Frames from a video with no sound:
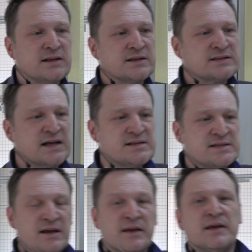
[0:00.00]
Das
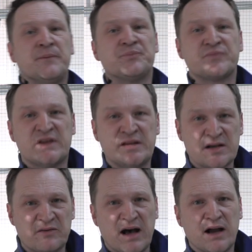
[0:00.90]
heißt,
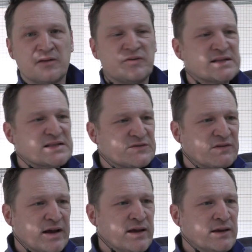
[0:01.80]
dieser Wagen war
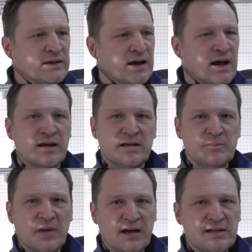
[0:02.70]
zwei Jahre
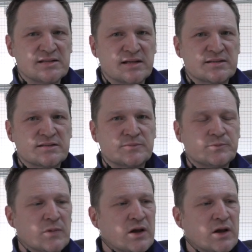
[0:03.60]
im Einsatz.